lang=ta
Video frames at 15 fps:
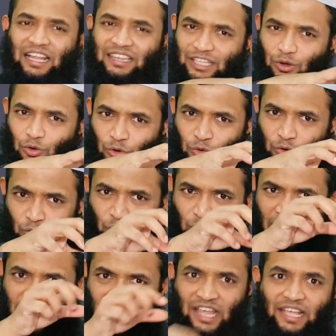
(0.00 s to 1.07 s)
அந்த ஒரு ஒரு
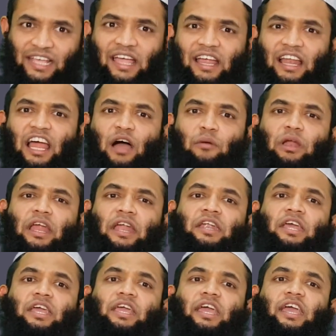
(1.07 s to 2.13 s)
எண்ணிக்கை இல்லாமல்
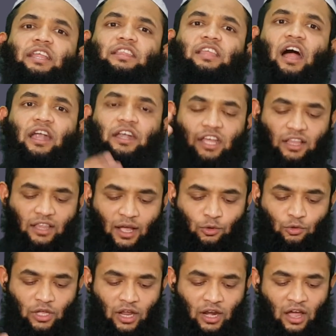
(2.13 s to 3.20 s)
எண்ணிக்கையை தாண்டி
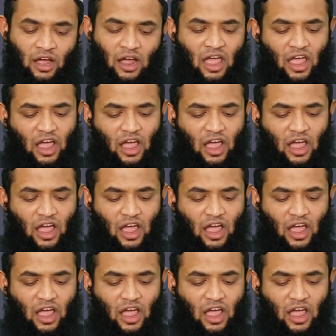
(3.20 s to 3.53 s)
அல்லாஹு தாலா